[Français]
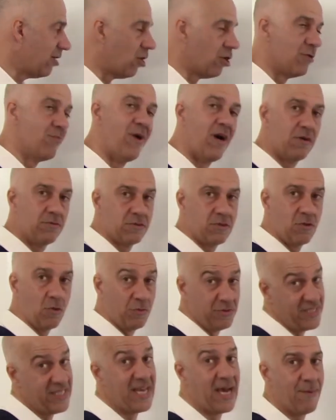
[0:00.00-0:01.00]
augmentent
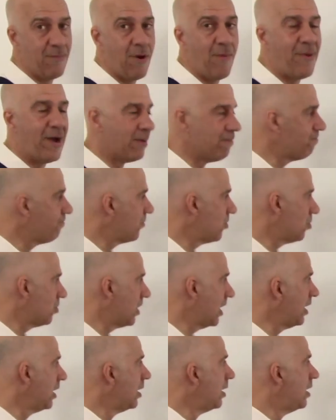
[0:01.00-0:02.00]
considérablement.
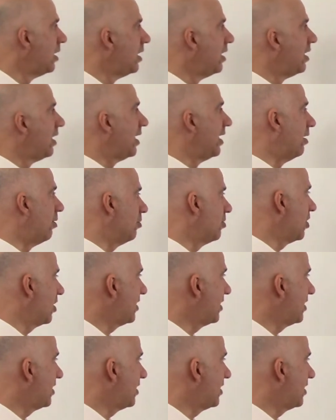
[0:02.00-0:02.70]
Et donc, ça,